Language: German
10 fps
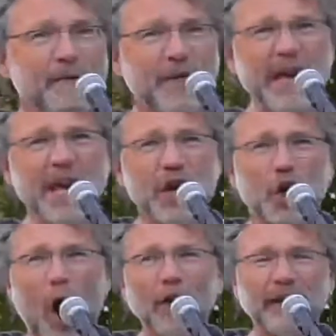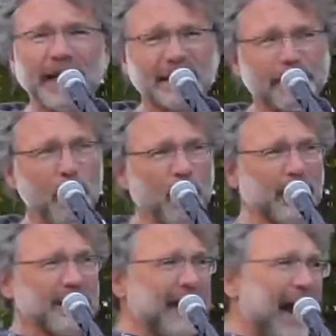wie konnte es
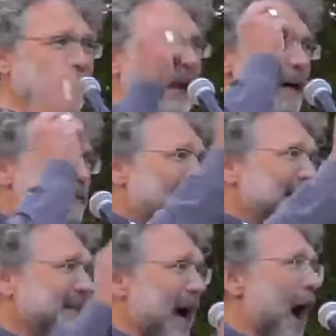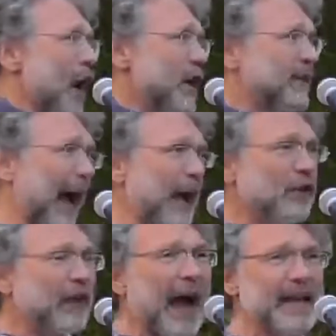möglich sein, was da
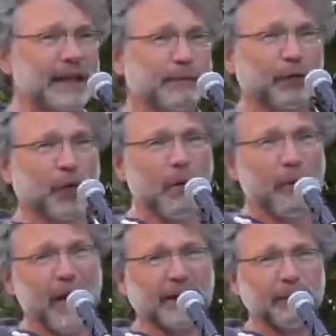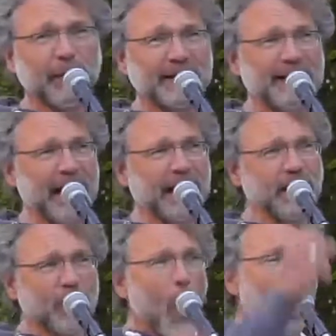33 bis 45 passiert
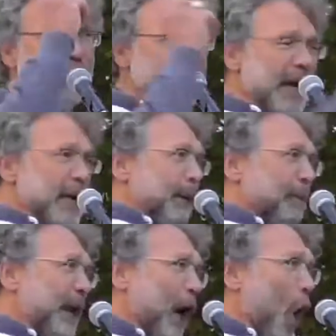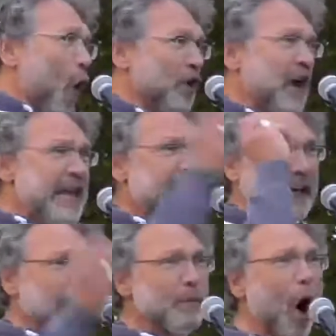ist? Und ihr, liebe Pädagogen, ihr
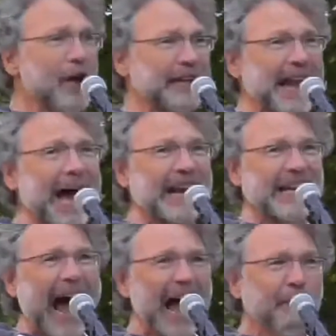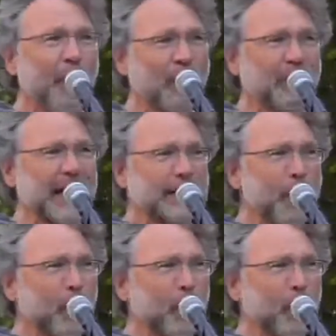gebt mir heute leider die Antwort, wie das